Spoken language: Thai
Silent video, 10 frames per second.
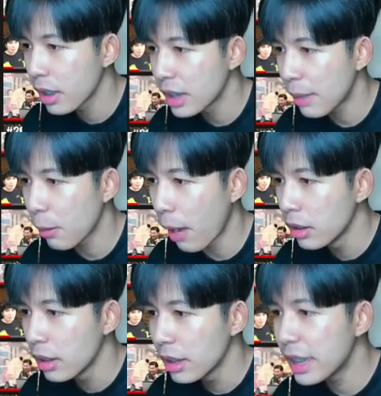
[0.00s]
ใช่ปะวะ
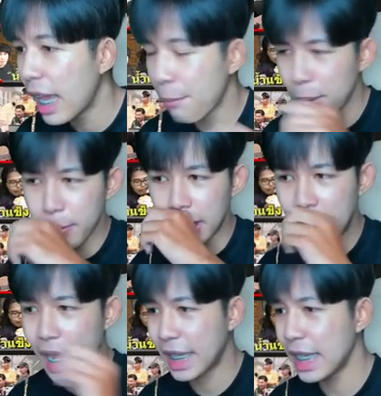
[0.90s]
เนี่ยมันเหมือน
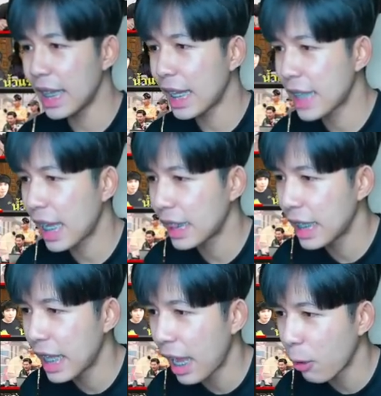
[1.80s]
ไฮคิราชันเล
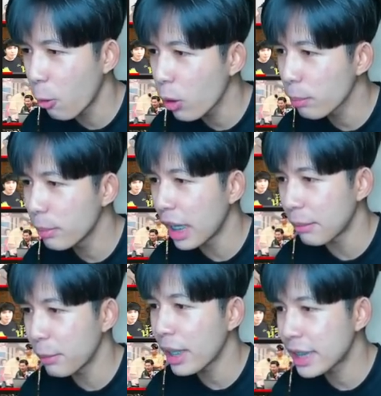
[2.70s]
ยอะโคตรเหมือน
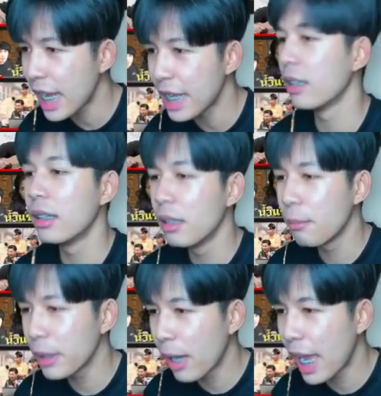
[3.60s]
พี่ว่าใช่
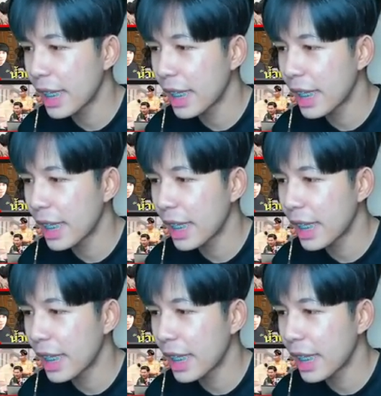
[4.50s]
มันเอาไฮคิ